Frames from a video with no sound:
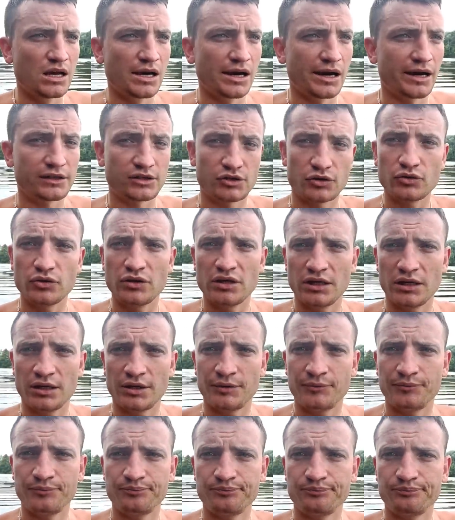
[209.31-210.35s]
Отсюда
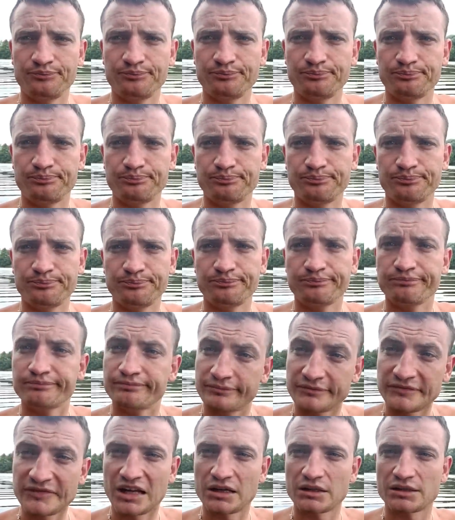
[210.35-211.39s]

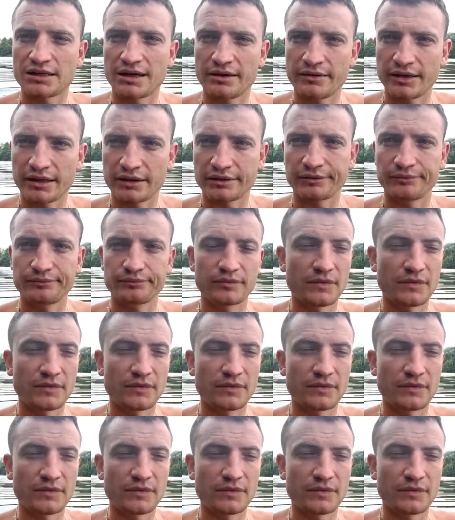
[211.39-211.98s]
совет.